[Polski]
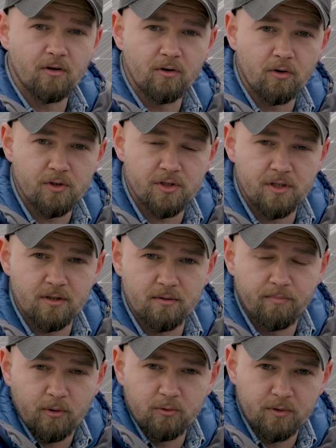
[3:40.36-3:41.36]

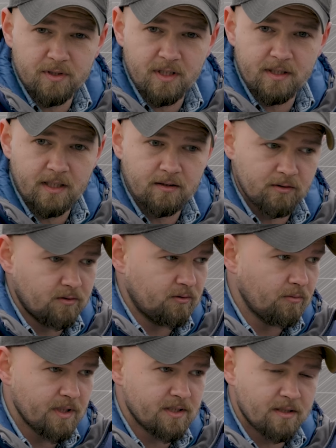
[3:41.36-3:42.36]
zdolności produkcyjnej, no,
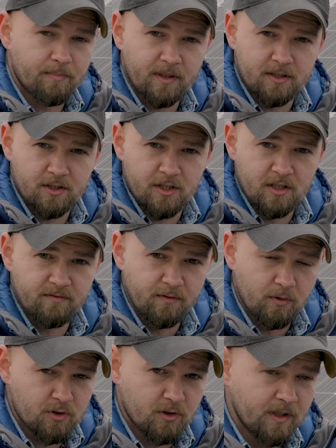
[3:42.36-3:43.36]
to miejsce praktycznie jest
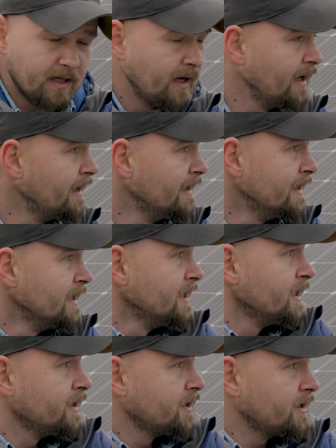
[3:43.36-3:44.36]
wyłączone.
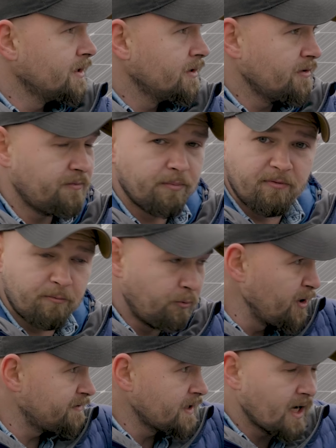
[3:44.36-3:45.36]
Yy,
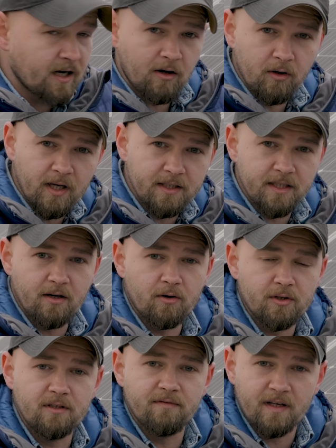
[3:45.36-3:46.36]
wpływ na kolejne
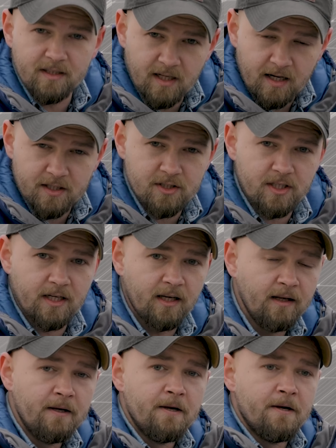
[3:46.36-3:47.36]
ogniwa także.